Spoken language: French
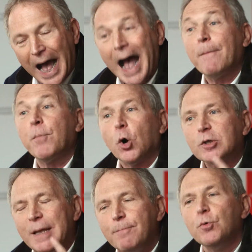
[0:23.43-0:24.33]
a
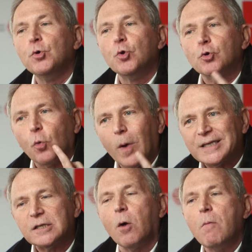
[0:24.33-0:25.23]
apporté plus de
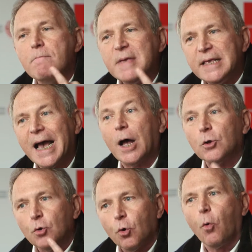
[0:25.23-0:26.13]
300 milliards
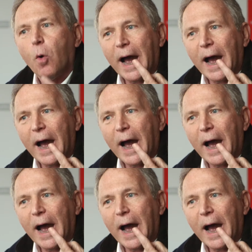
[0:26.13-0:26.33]
d'euros